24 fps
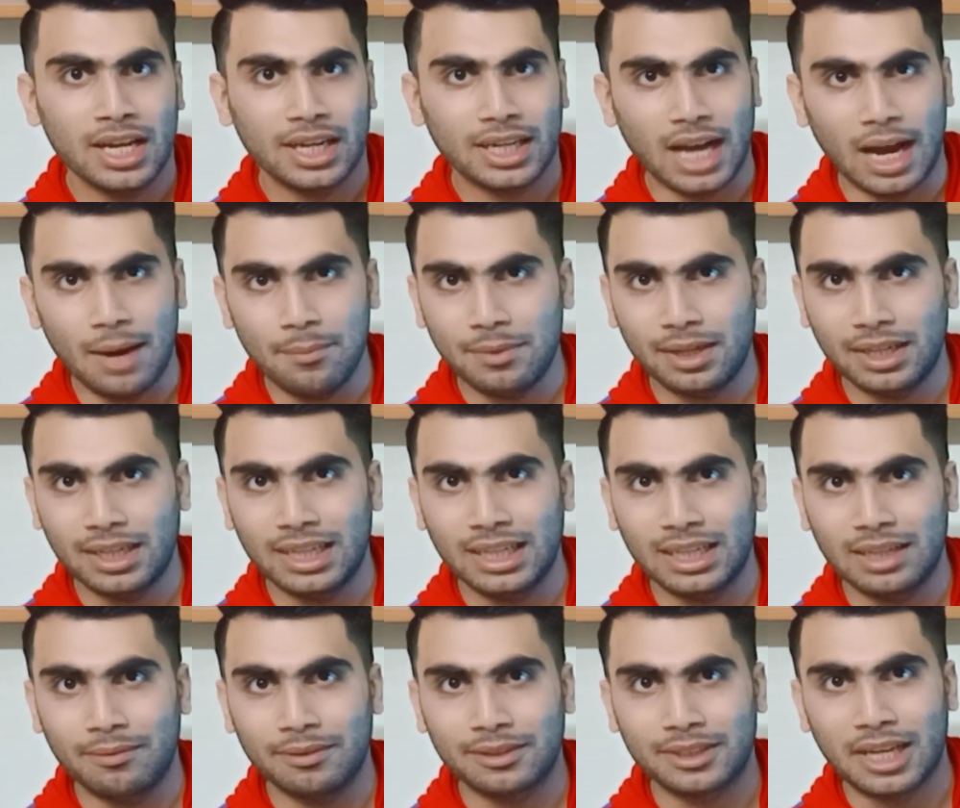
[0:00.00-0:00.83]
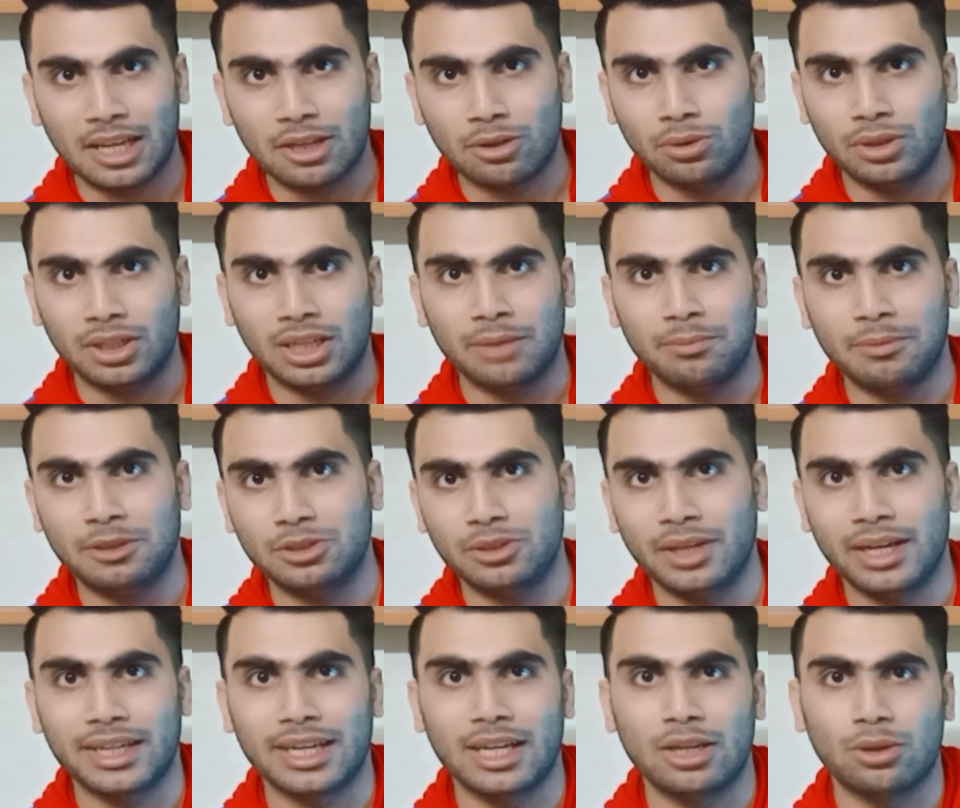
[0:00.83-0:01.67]
काम करने के बाद कैलकुलेटर में
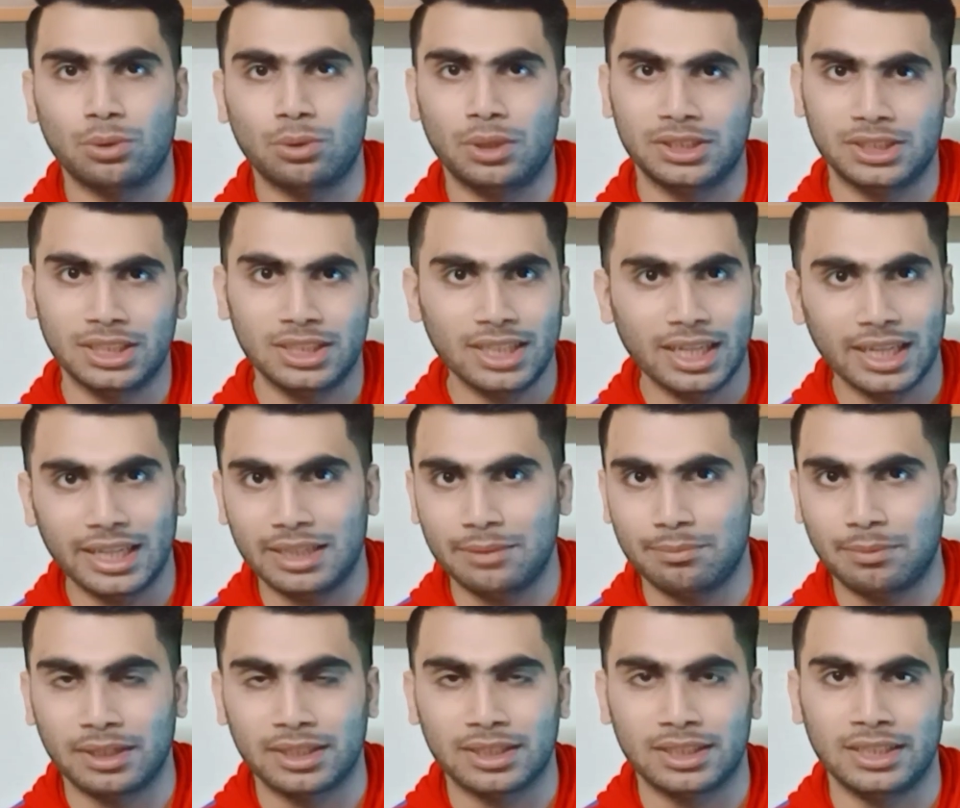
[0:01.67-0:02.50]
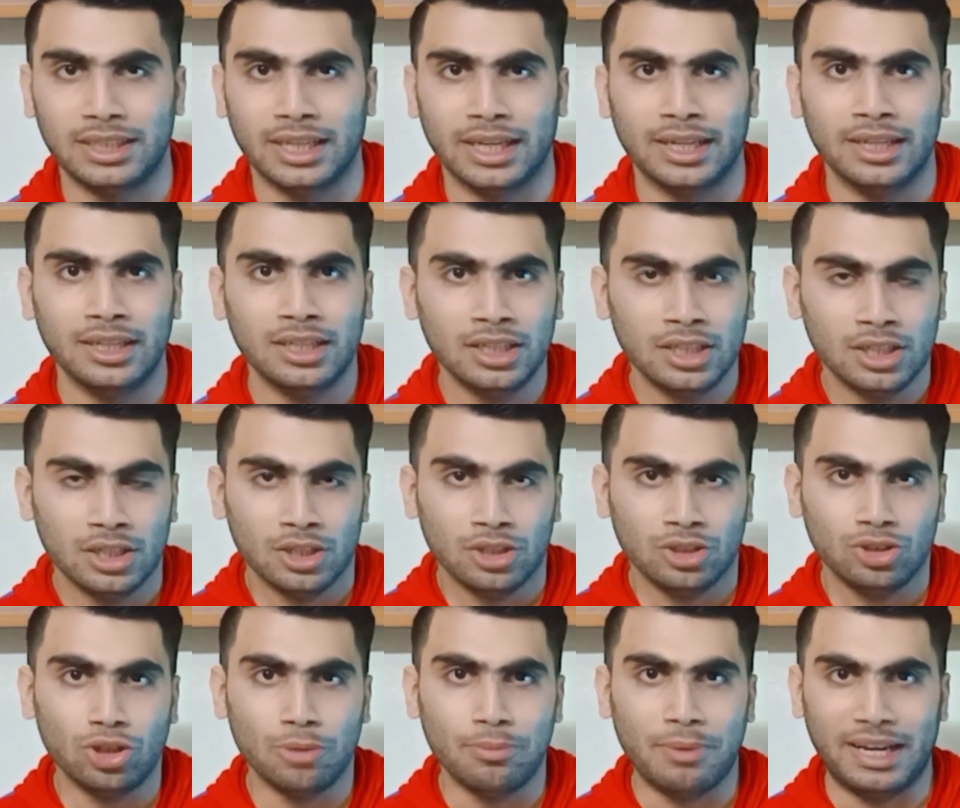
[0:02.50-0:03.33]
जो है कैलकुलेशन करनी पड़ती है
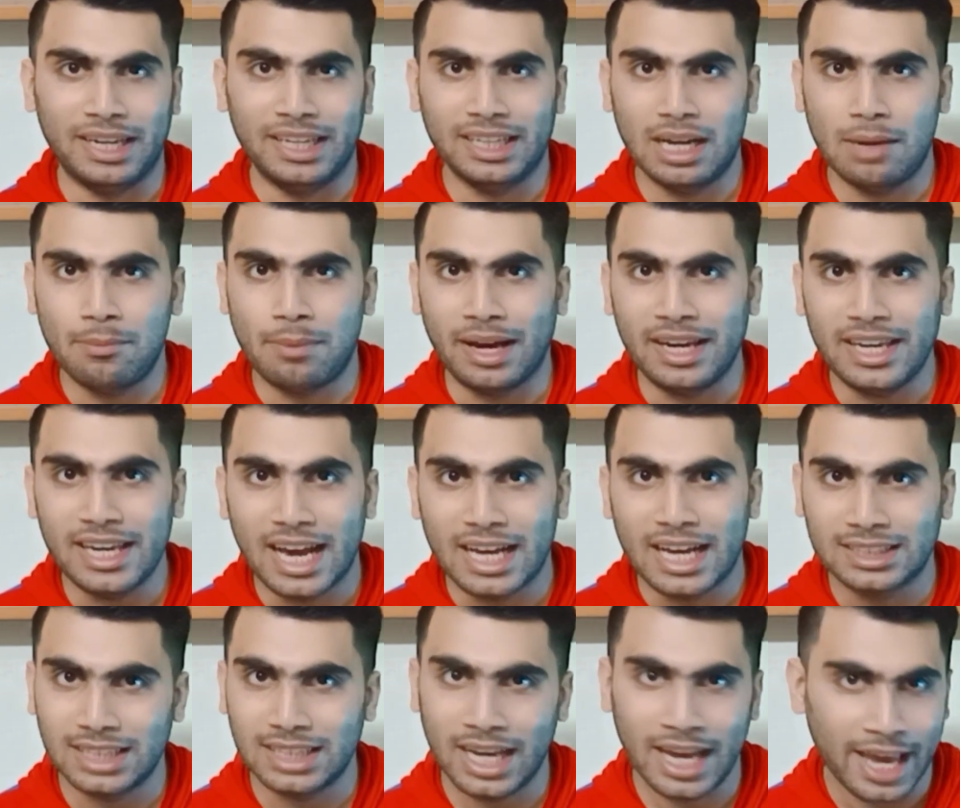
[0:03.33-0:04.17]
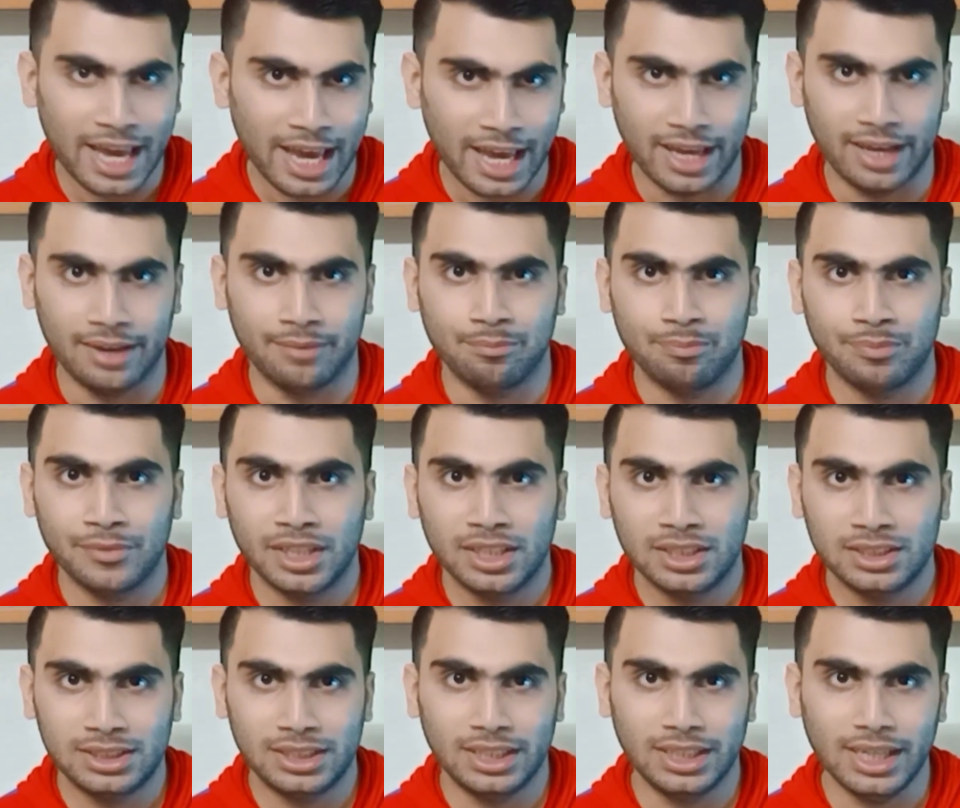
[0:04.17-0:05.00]
तो मैंने कहा भाई ऐसा है
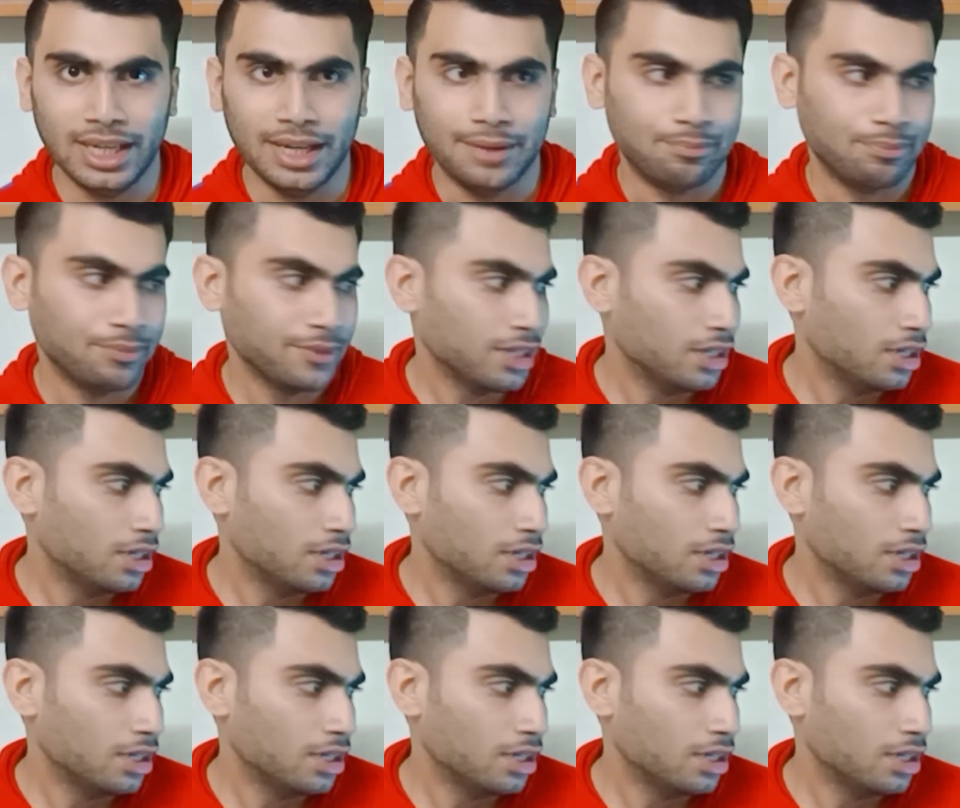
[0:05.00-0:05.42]
ठीक है